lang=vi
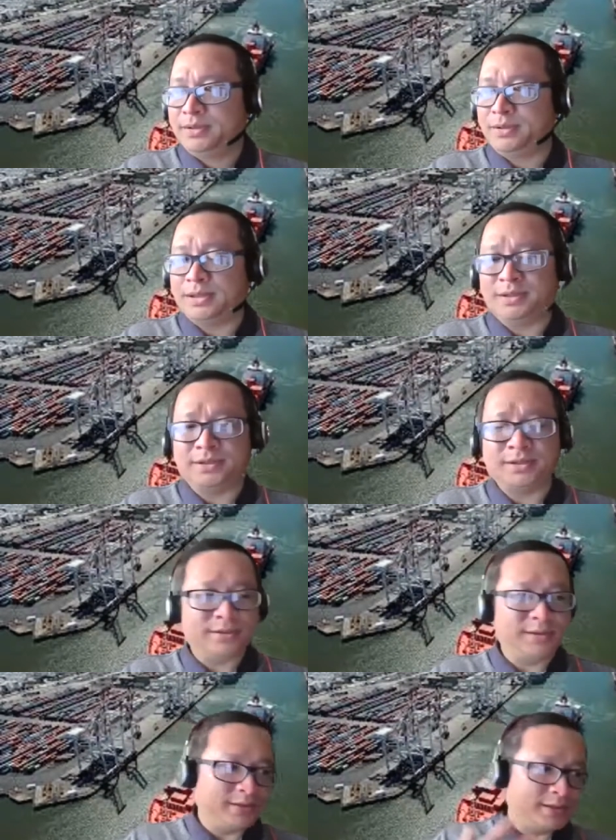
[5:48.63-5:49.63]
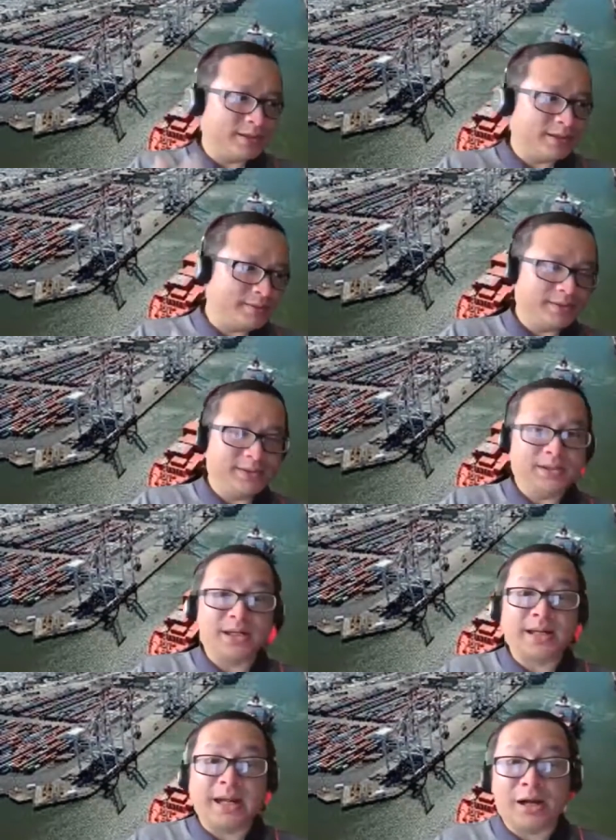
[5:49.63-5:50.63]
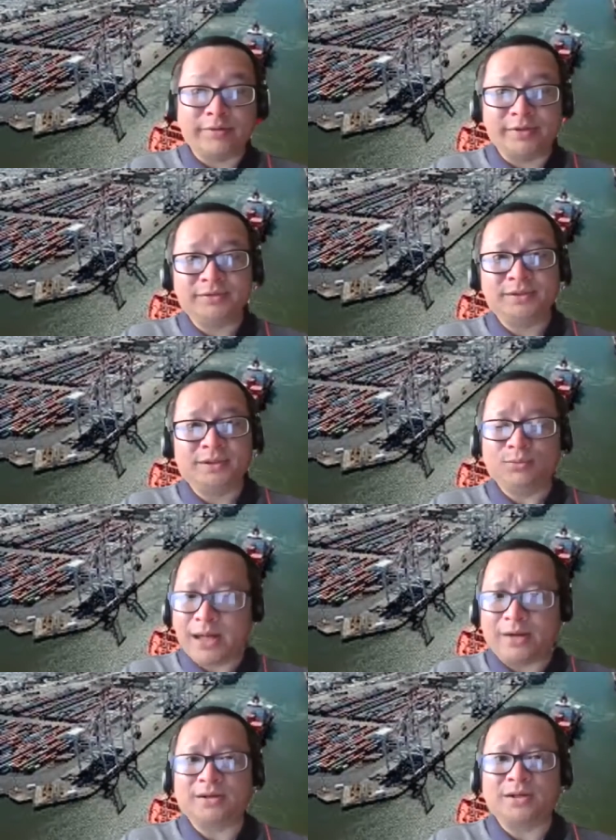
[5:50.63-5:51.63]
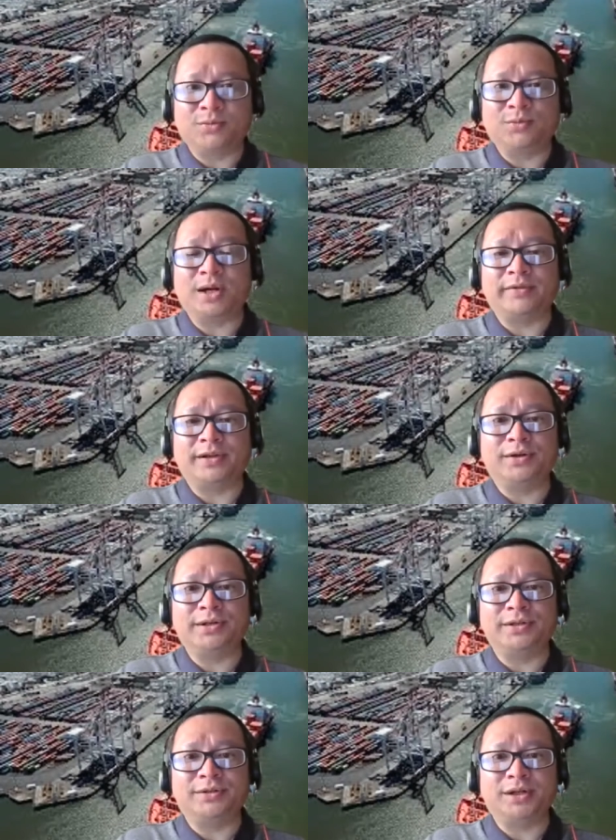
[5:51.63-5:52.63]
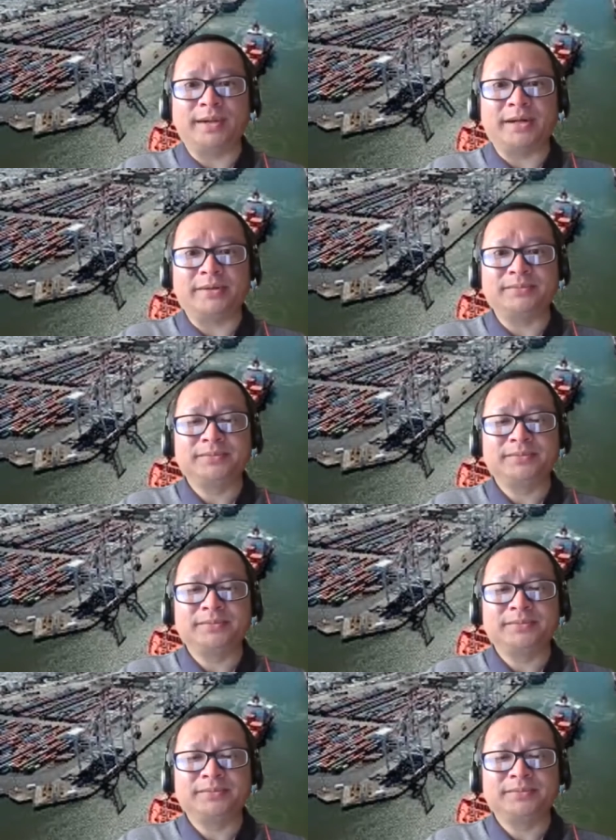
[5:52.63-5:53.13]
và được gọi được uh, nâng cao phải không? Lúc nào cũng cần phải có nghiên cứu cơ bản.